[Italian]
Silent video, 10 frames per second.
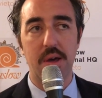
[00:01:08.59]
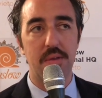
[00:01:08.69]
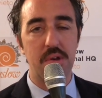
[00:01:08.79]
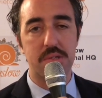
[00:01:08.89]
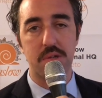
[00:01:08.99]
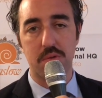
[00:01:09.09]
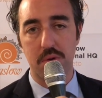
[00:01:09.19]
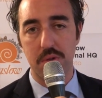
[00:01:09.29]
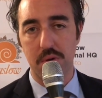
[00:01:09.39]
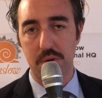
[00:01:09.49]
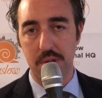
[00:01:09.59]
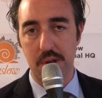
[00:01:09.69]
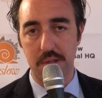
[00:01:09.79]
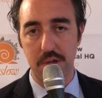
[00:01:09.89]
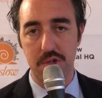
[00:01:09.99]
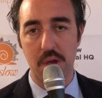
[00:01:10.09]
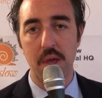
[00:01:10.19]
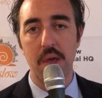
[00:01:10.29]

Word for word: riveste il ruolo di coordinatrice